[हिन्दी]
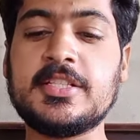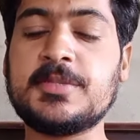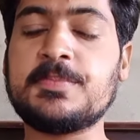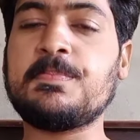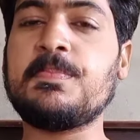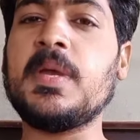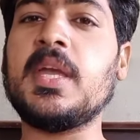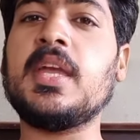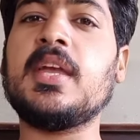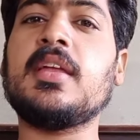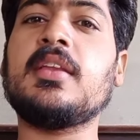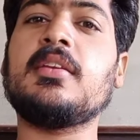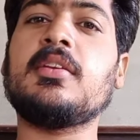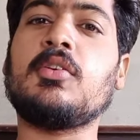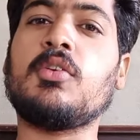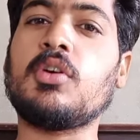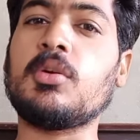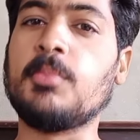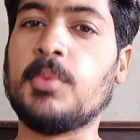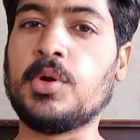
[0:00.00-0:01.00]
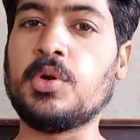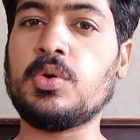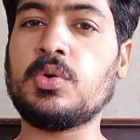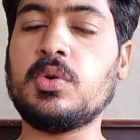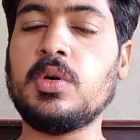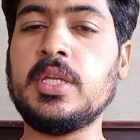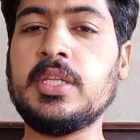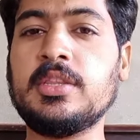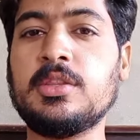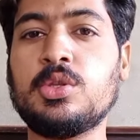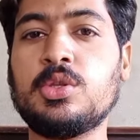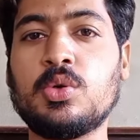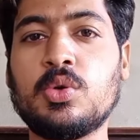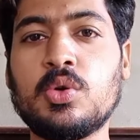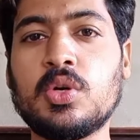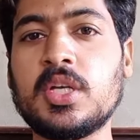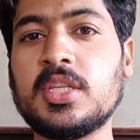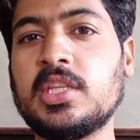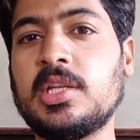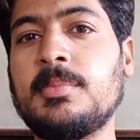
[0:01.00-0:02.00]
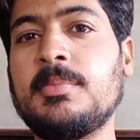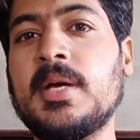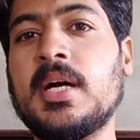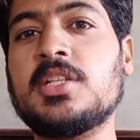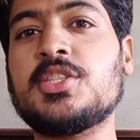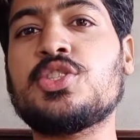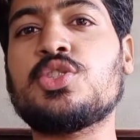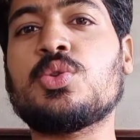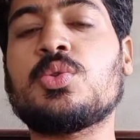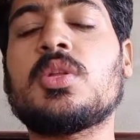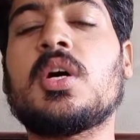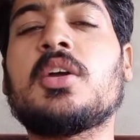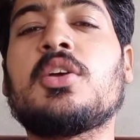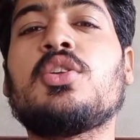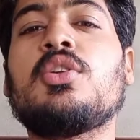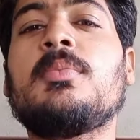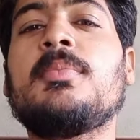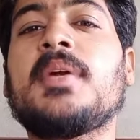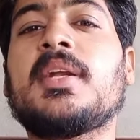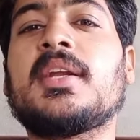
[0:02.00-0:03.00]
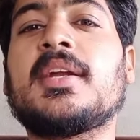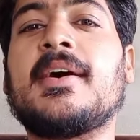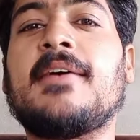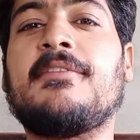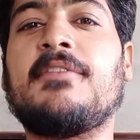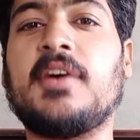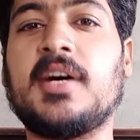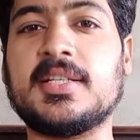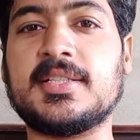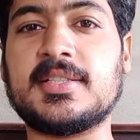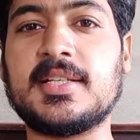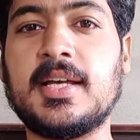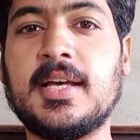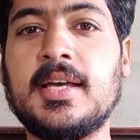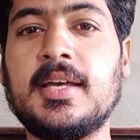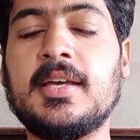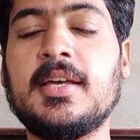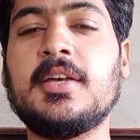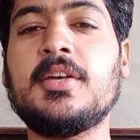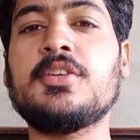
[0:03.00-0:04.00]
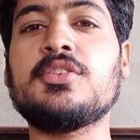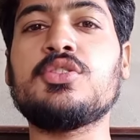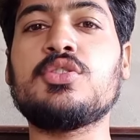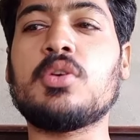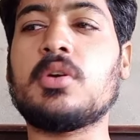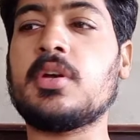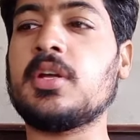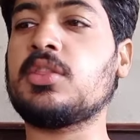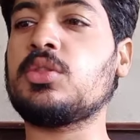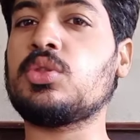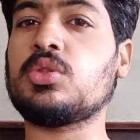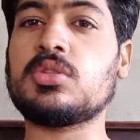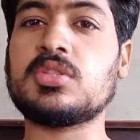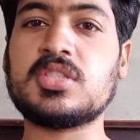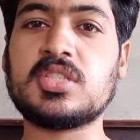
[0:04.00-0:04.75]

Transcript: स्पेन और मोरक्को इन दोनों के दरमियान चौदह किलोमीटर का फासला है जो कि